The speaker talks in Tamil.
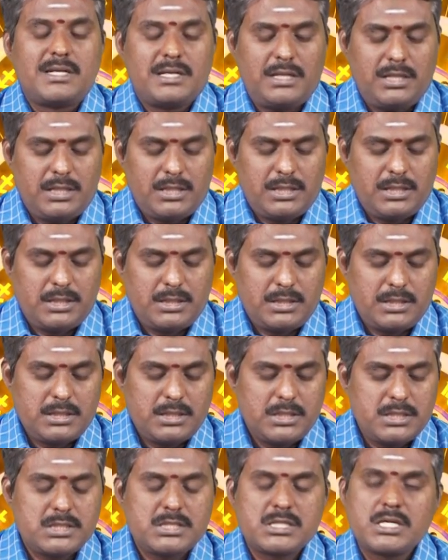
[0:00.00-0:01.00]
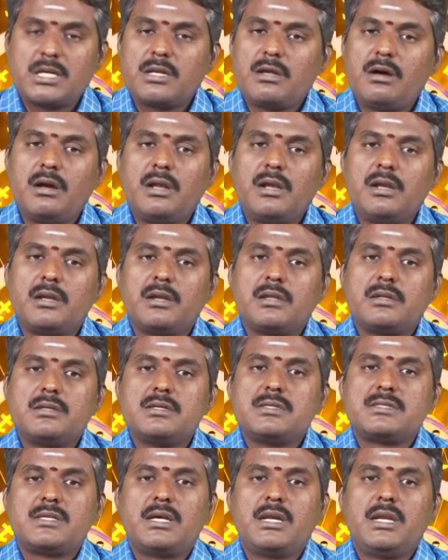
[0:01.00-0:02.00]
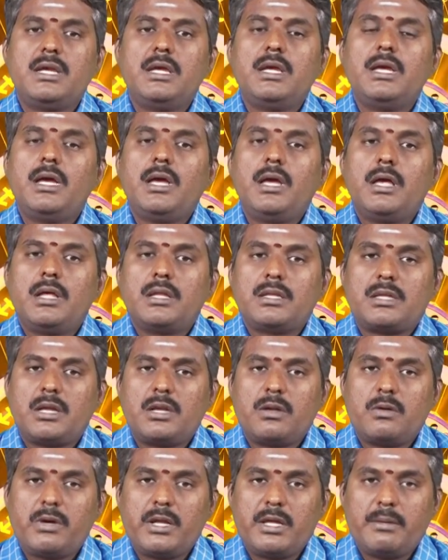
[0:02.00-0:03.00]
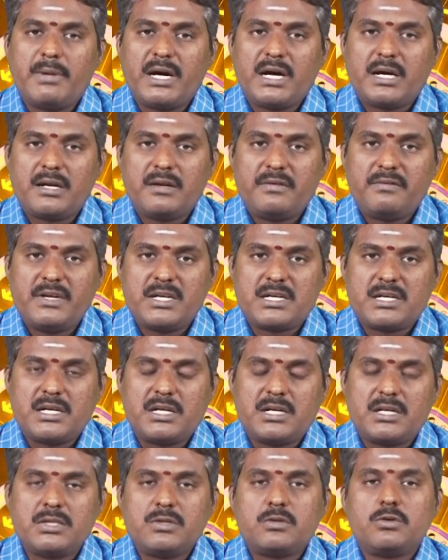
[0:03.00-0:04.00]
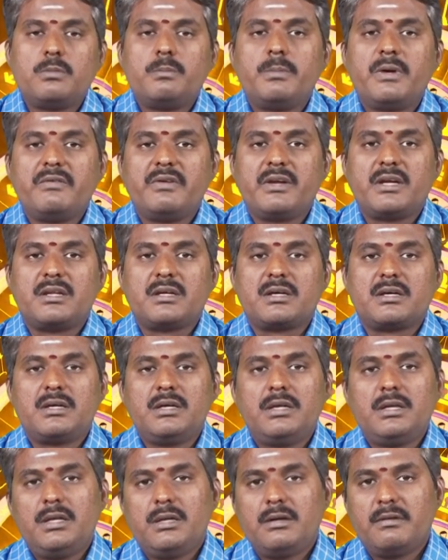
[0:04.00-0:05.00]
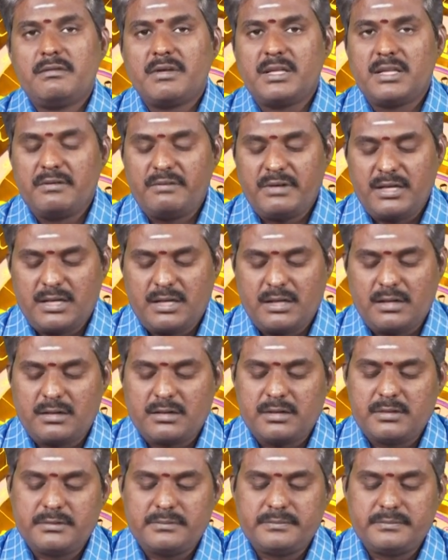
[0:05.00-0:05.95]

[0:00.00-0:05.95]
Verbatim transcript: சனி இன்றைய நாளிலிருந்து சனி தன்னுடைய மகர வீட்டிலிருந்து கும்ப வீட்டுக்கு வந்துவிட்டார்